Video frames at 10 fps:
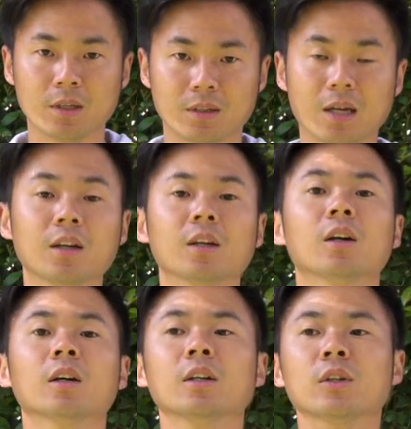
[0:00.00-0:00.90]
那
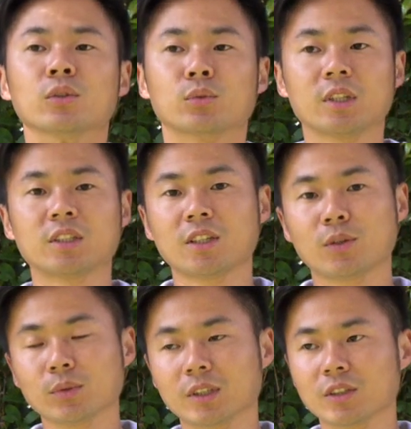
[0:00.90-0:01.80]
所以这些
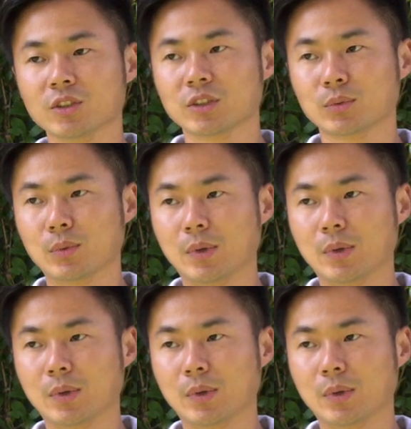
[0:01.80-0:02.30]
功能都是对